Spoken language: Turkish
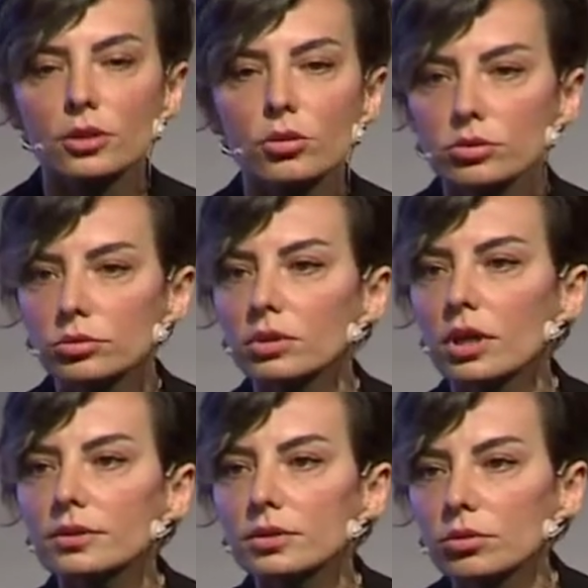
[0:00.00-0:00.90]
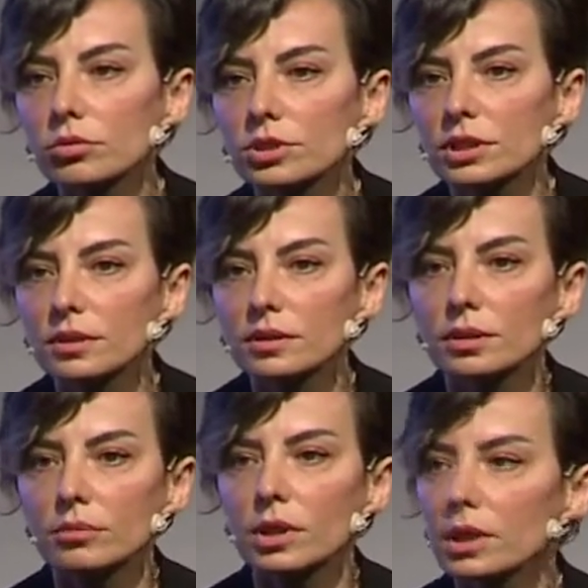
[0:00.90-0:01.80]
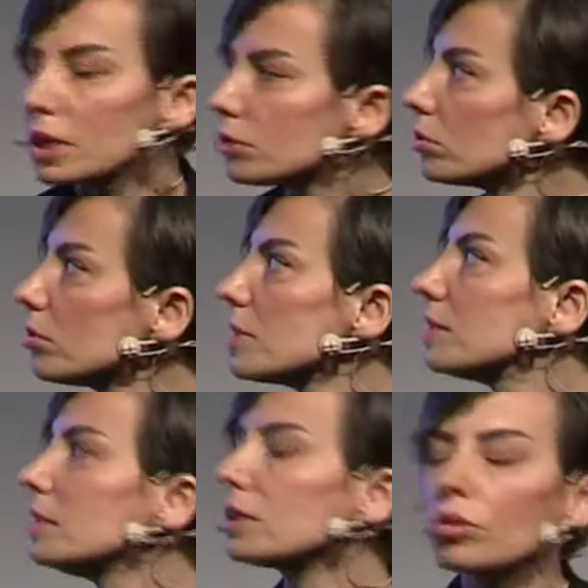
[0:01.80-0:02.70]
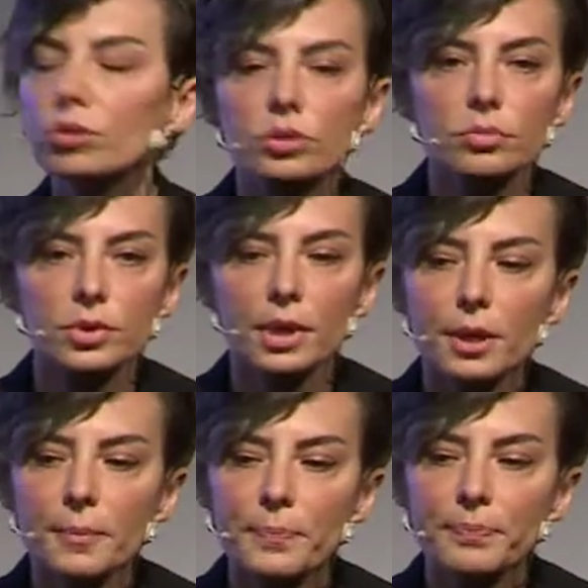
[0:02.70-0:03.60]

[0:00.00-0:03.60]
Nooz'un andragoji tanımı. Çok özetini koyduk buraya.